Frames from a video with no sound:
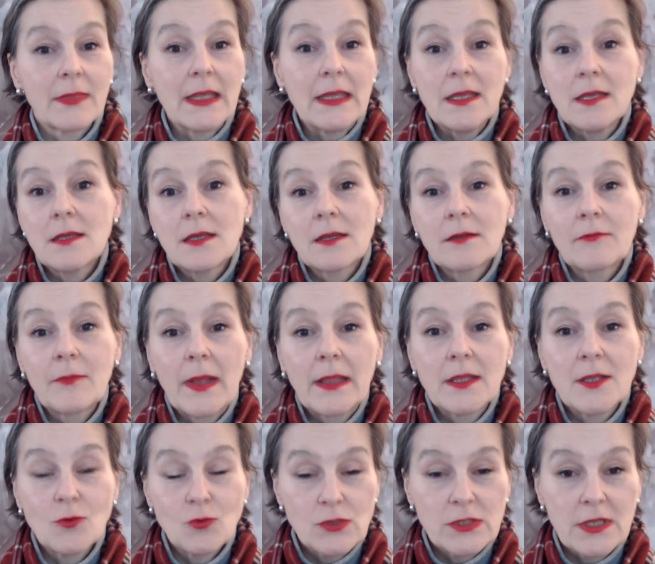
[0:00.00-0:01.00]
И их
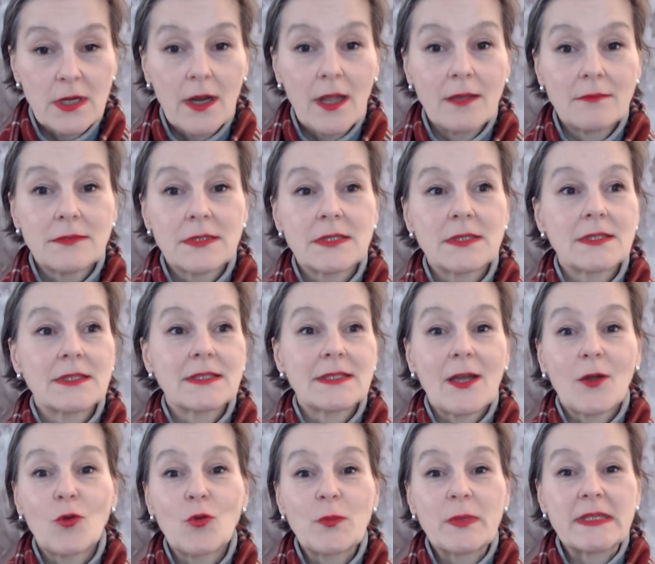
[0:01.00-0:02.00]
вполне устраивает
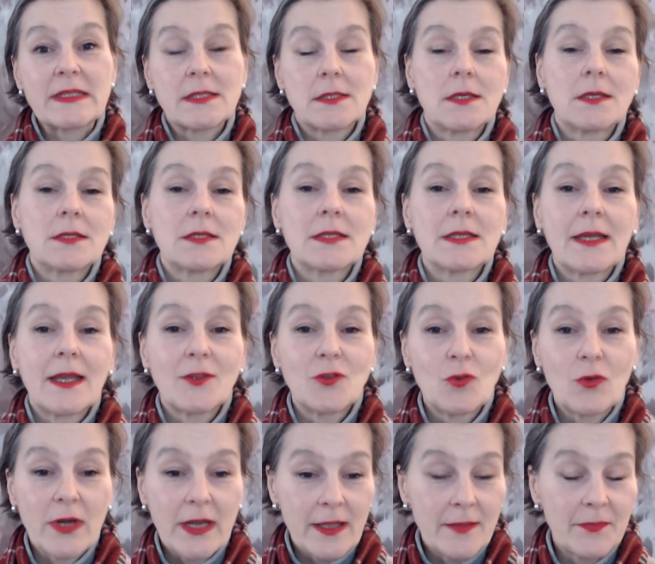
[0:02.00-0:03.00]
такой президент,
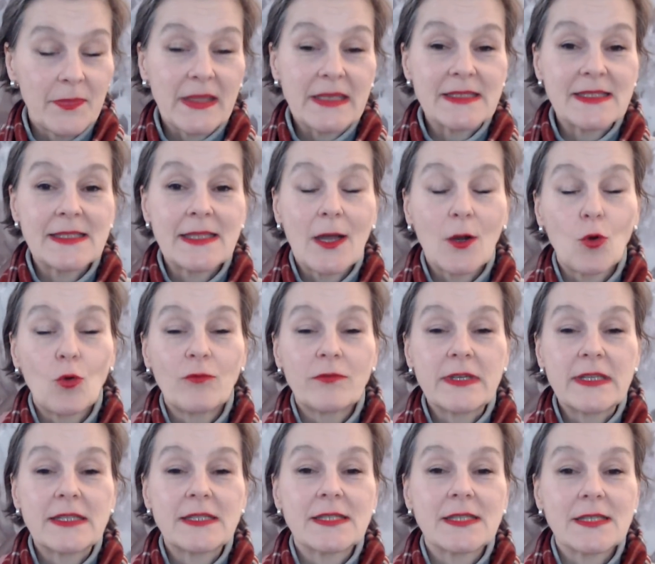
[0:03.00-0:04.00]
который
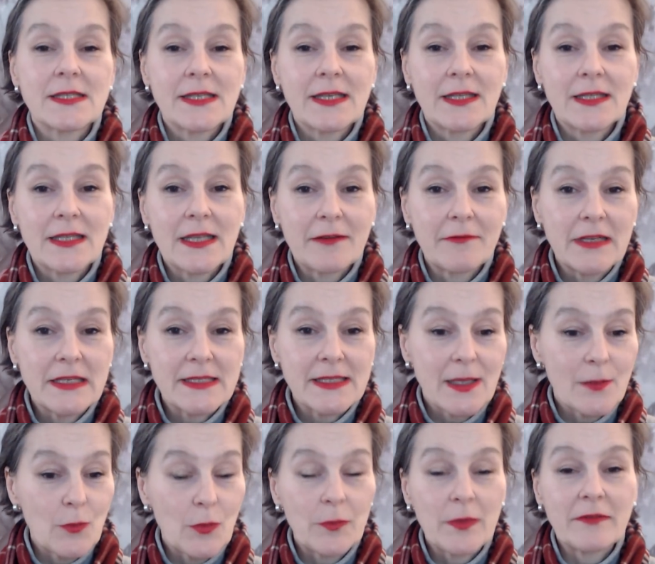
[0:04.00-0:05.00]
здоровается с
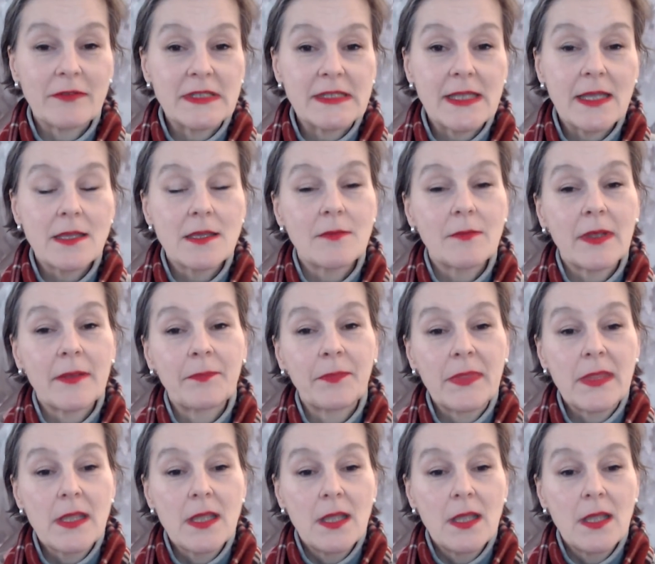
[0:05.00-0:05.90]
кентервильскими привидениями.